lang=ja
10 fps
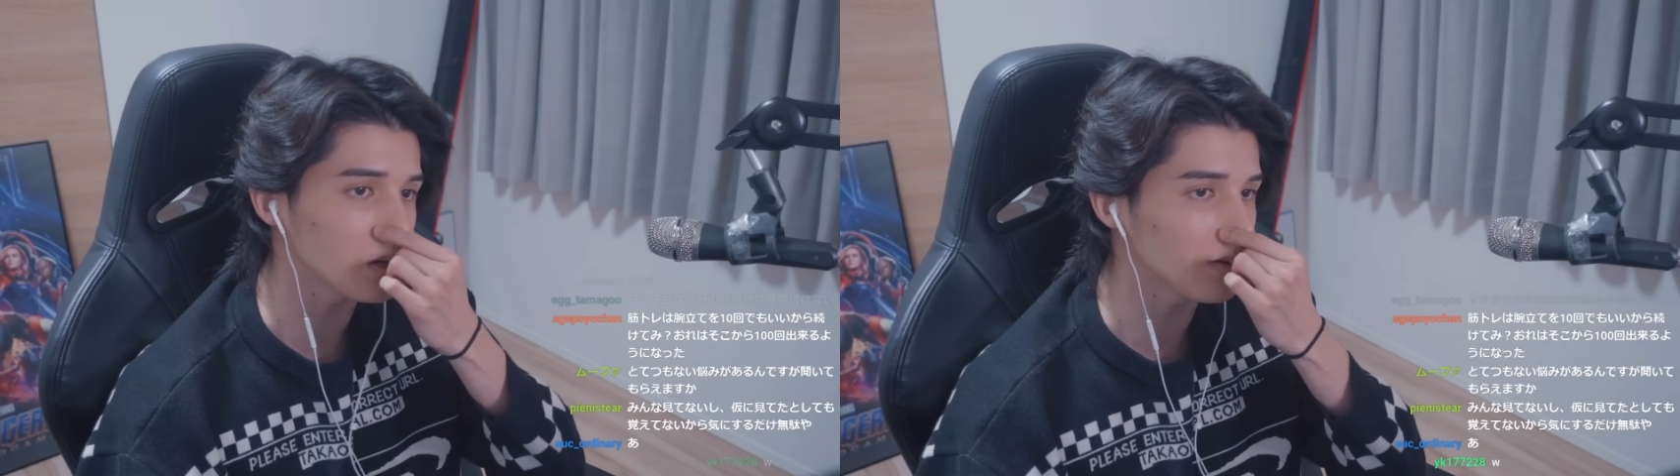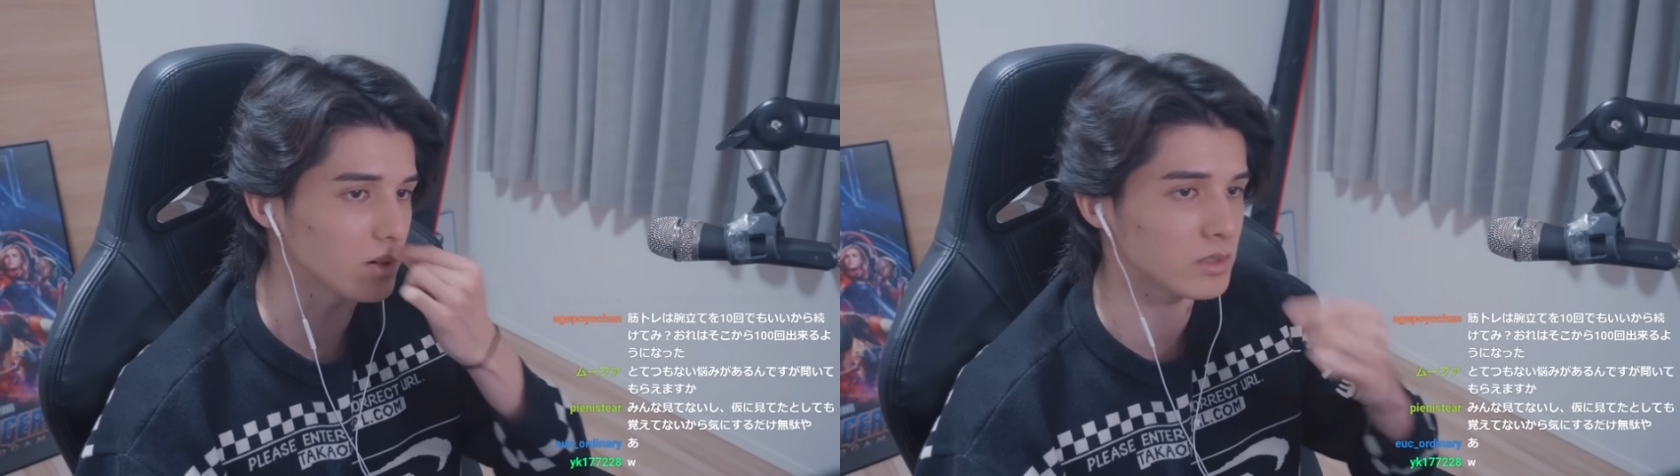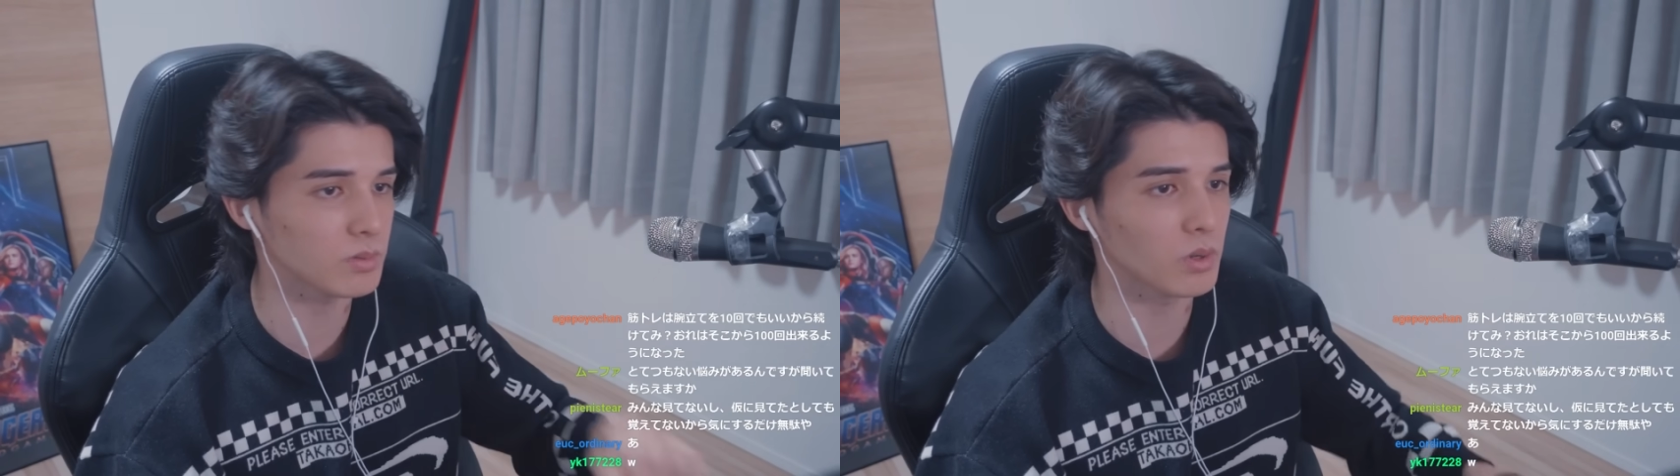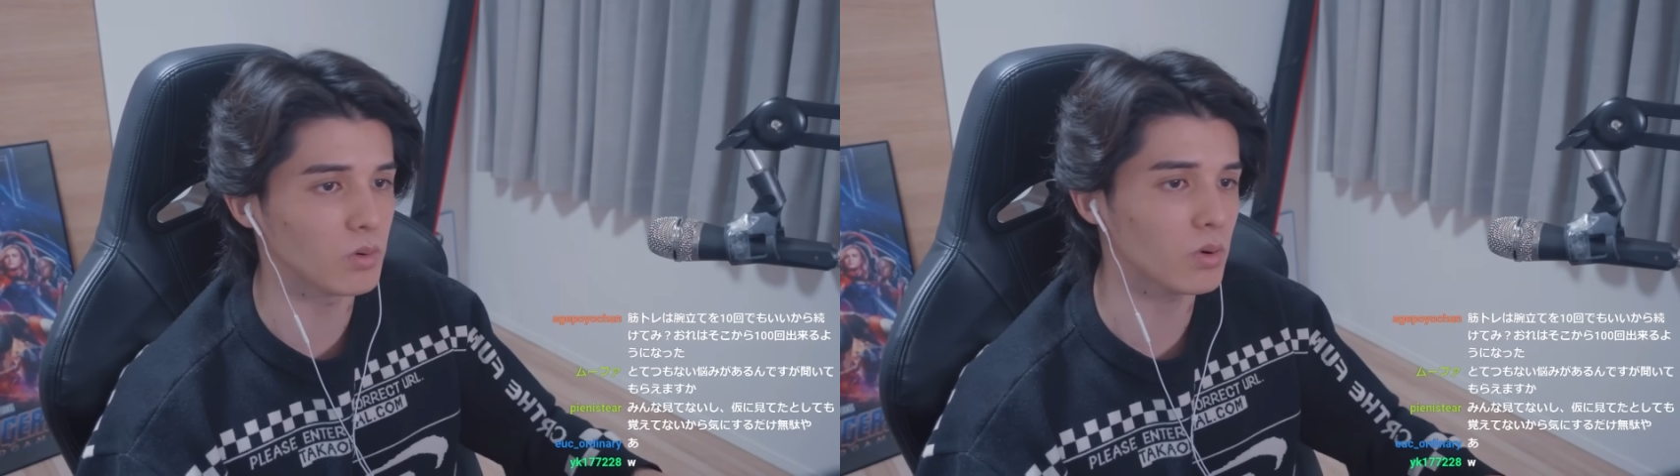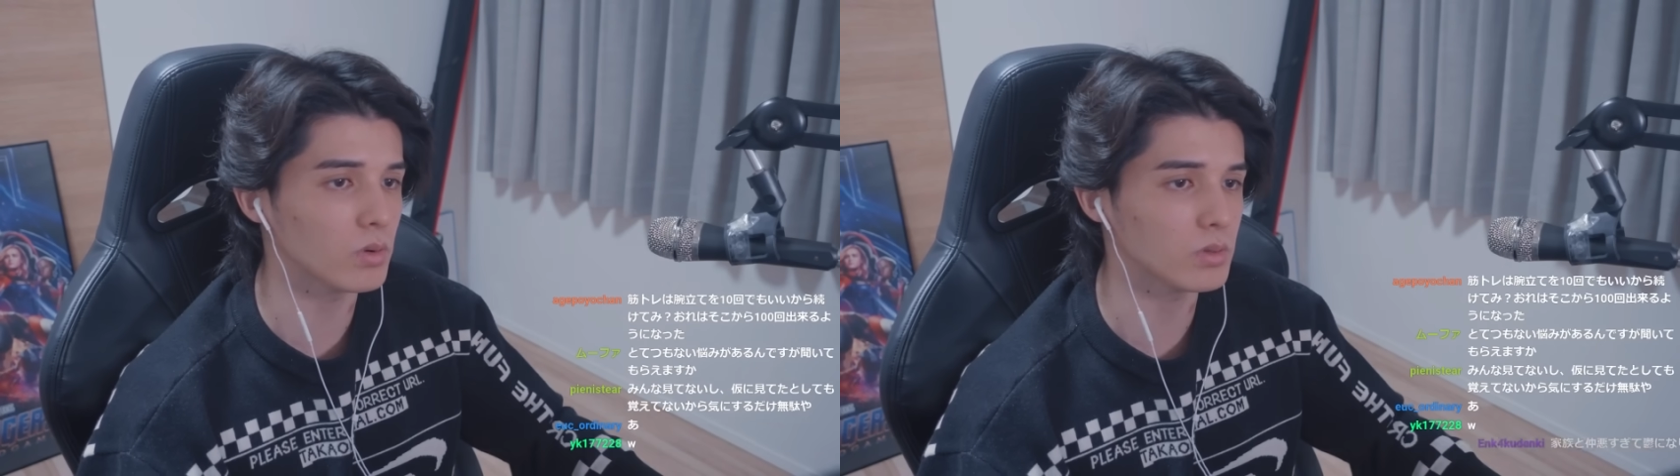まあ、うつ病
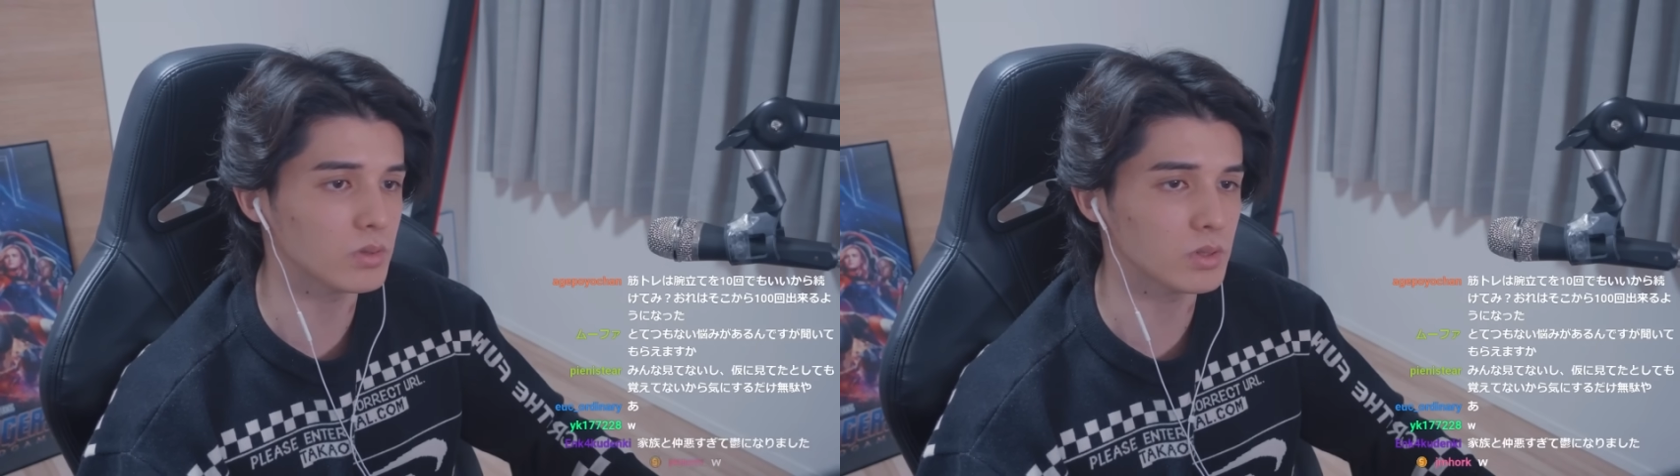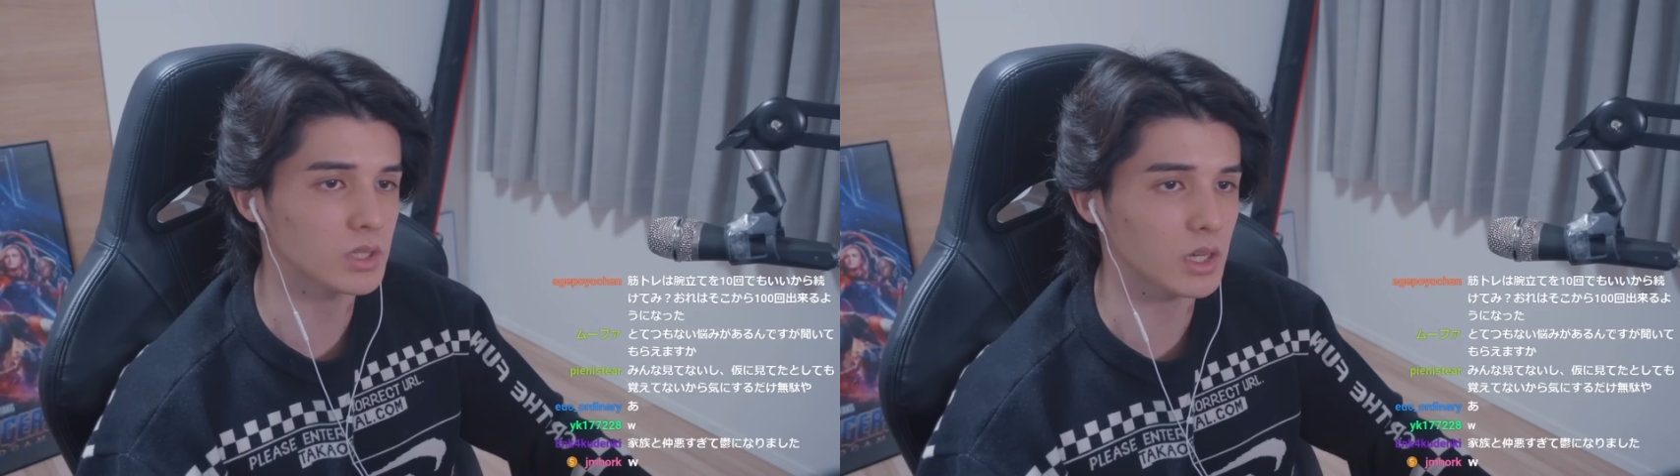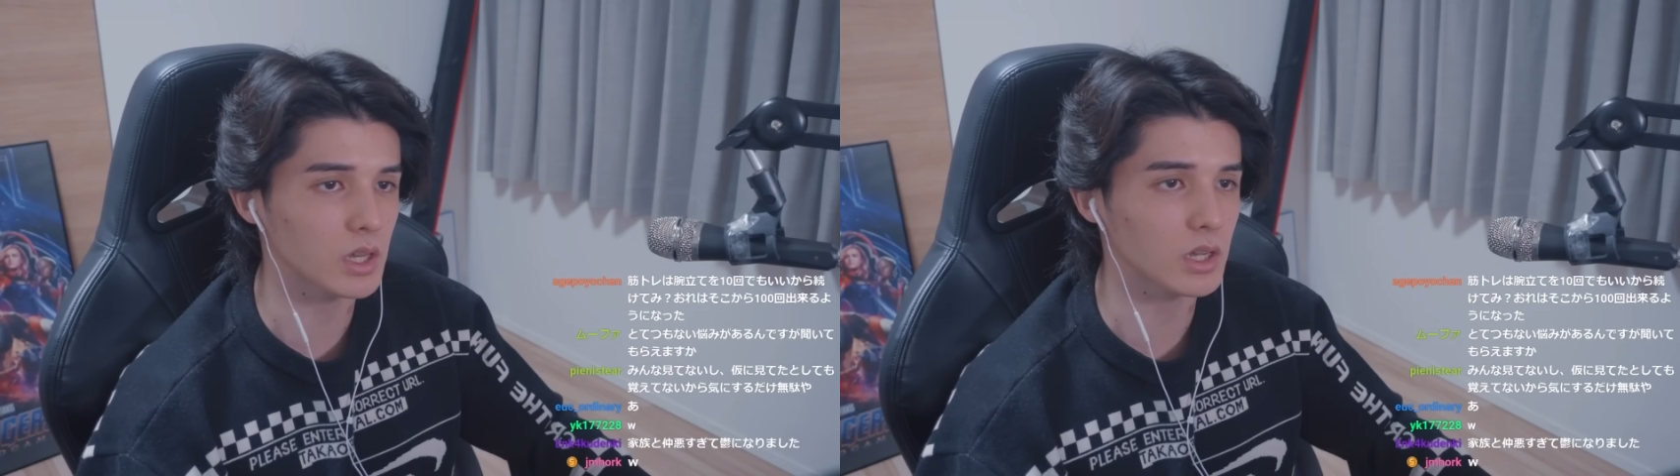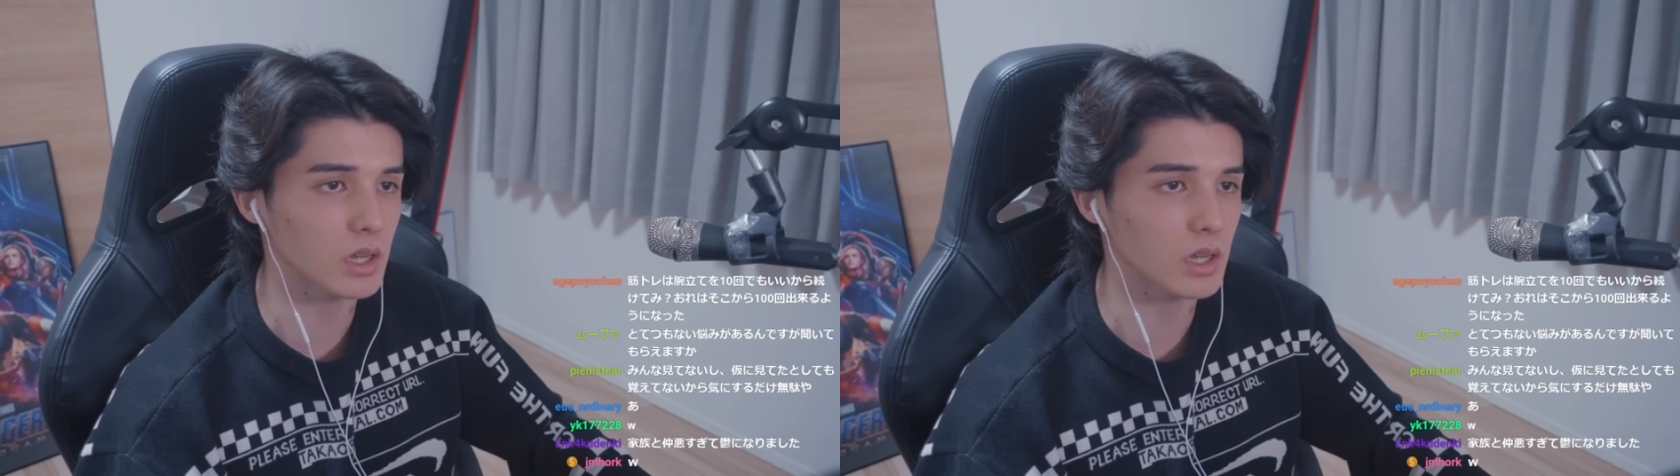を克服した経